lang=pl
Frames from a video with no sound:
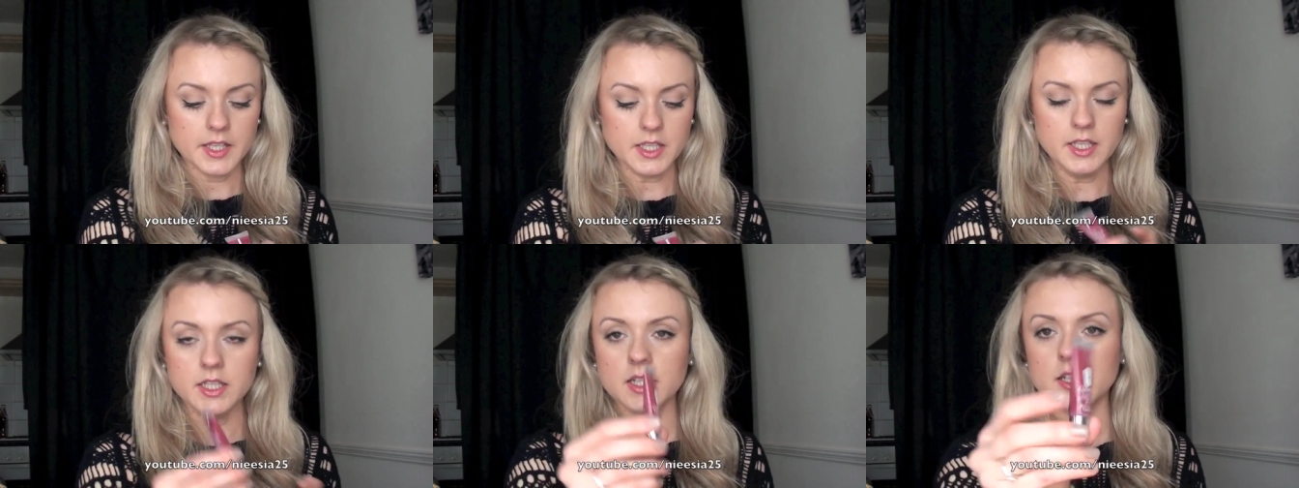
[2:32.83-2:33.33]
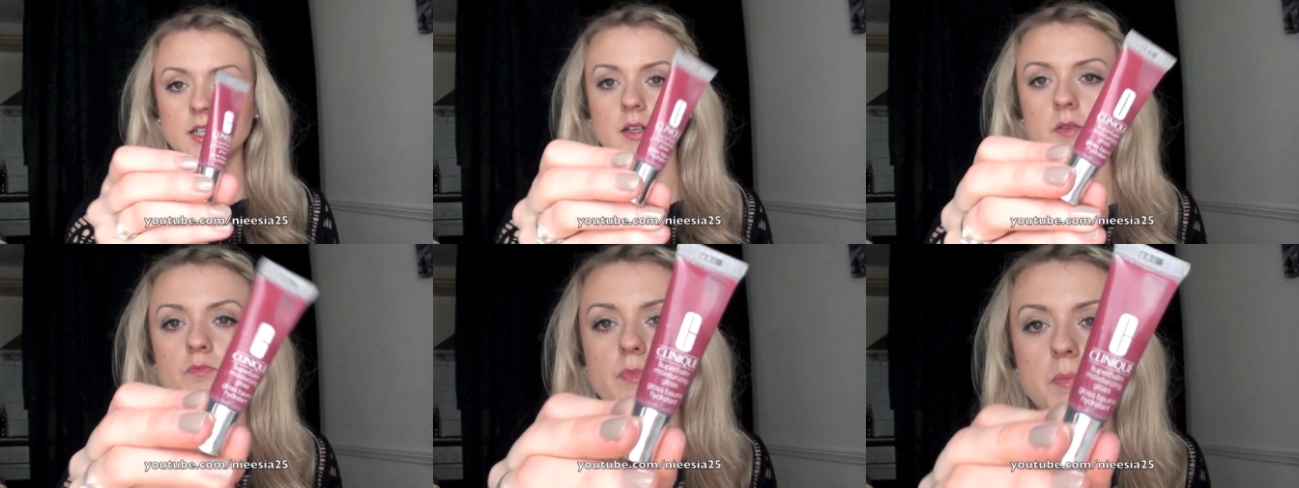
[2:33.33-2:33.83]
I
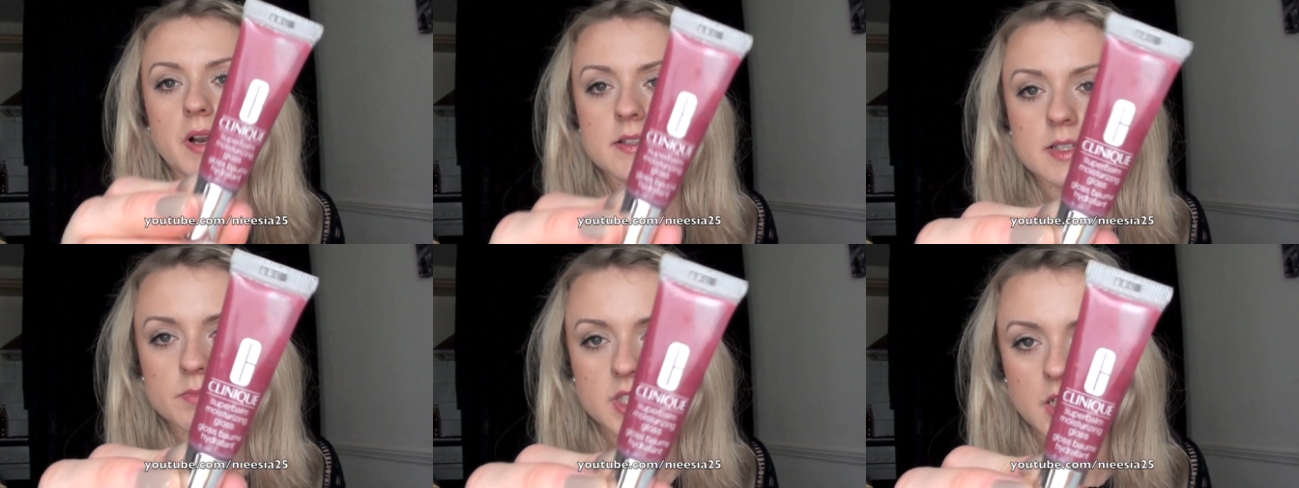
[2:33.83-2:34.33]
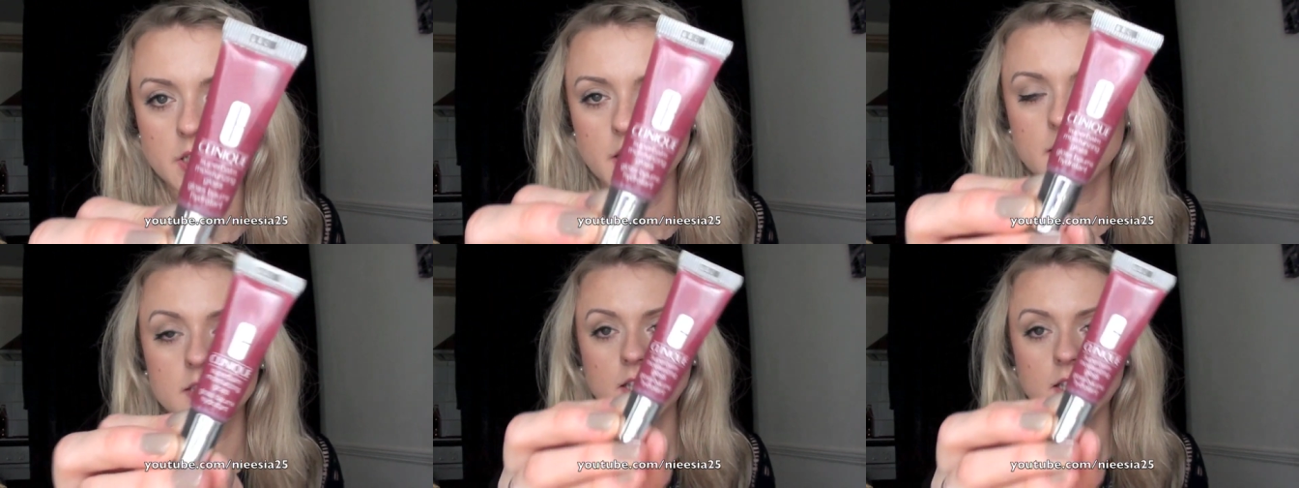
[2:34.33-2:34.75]
e, balsam z klinik.